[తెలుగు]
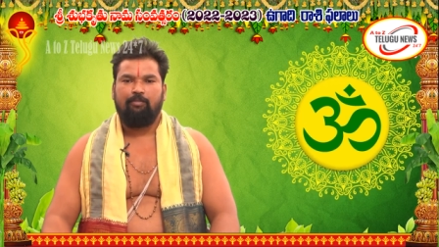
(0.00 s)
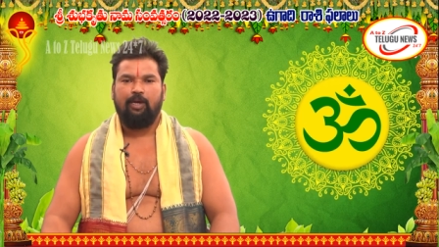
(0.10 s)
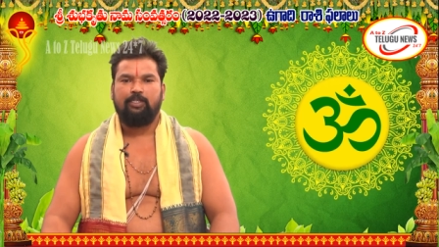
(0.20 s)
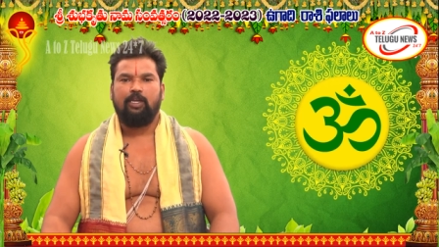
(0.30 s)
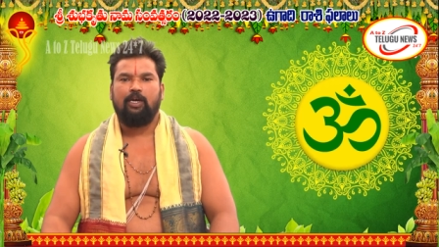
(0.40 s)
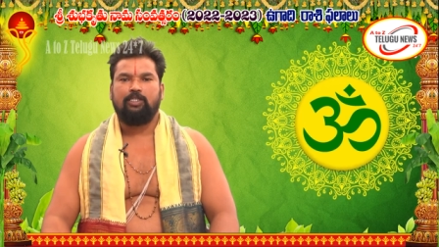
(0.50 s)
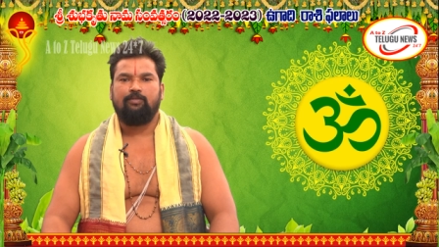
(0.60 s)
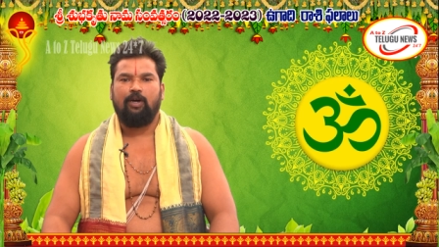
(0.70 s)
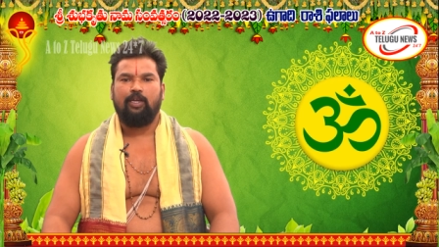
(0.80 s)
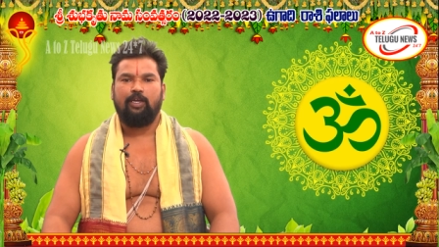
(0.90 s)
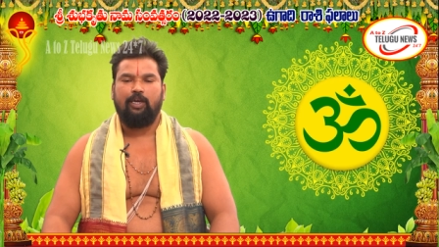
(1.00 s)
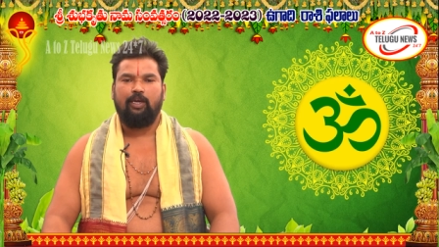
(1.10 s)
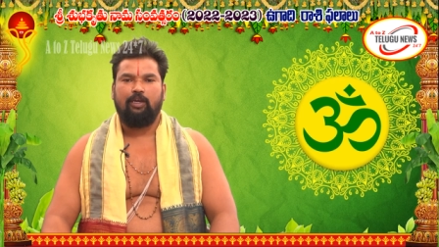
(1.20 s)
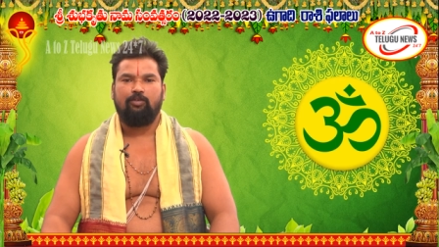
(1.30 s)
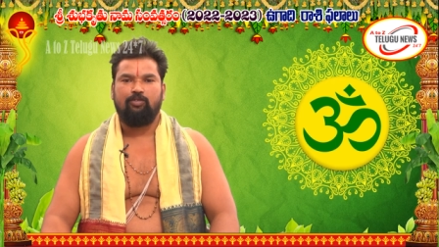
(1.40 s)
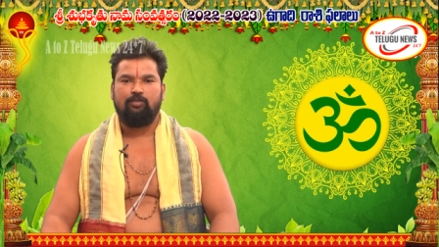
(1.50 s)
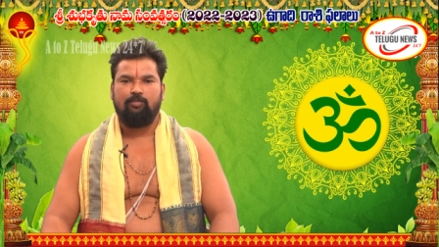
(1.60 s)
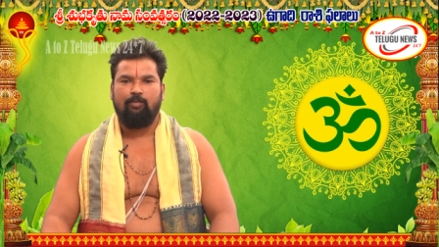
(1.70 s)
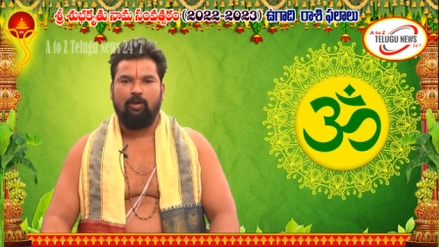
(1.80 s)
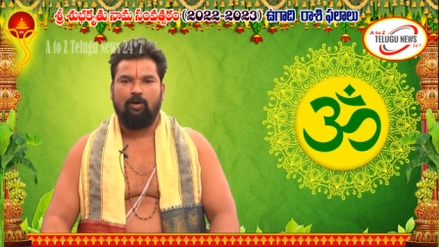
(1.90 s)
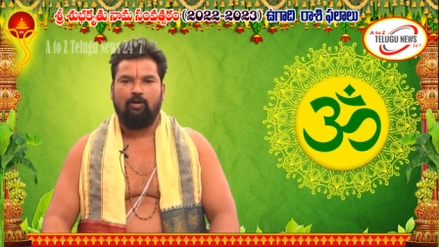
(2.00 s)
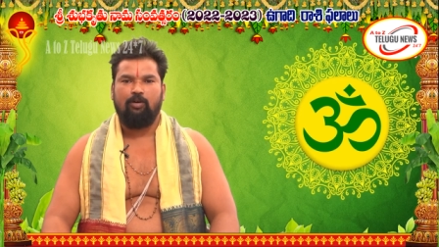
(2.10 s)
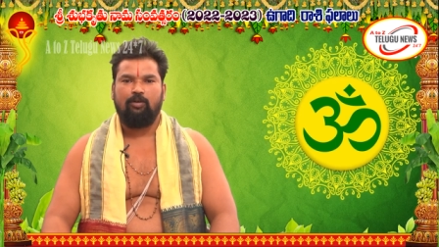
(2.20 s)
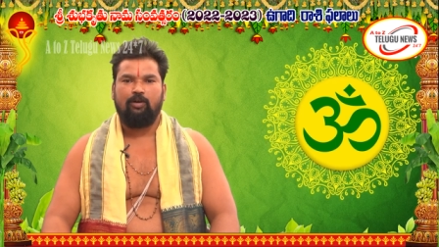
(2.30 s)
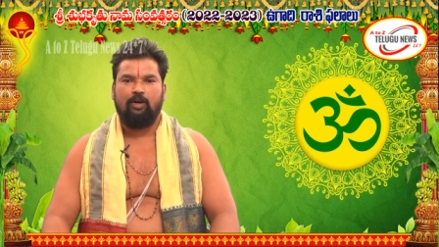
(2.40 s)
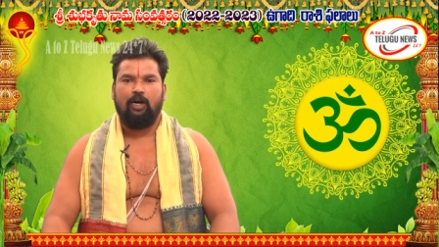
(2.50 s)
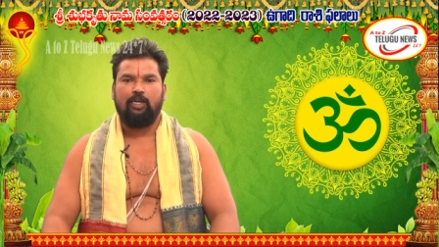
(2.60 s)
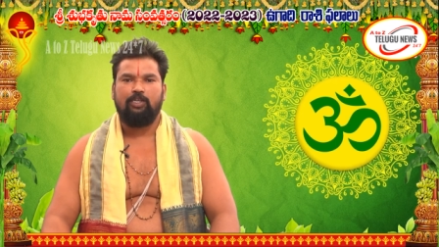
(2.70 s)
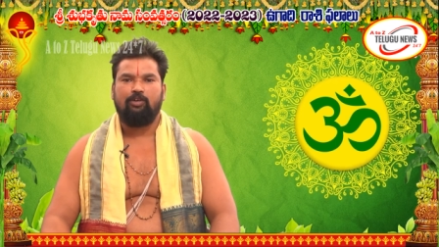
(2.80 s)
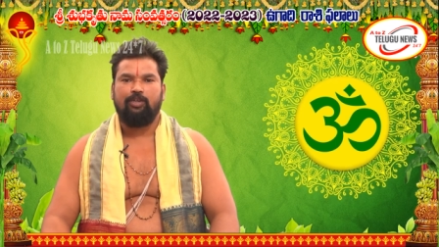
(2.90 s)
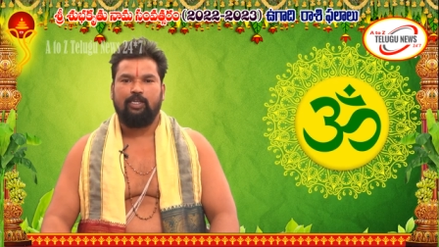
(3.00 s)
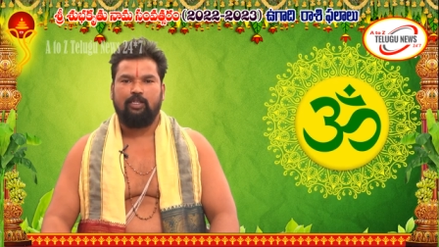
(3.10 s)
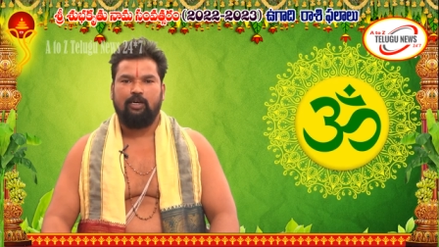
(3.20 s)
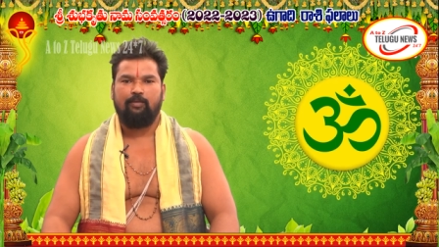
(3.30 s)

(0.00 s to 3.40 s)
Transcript: మేషరాశి వారికి కుటుంబంలో అన్యోన్యత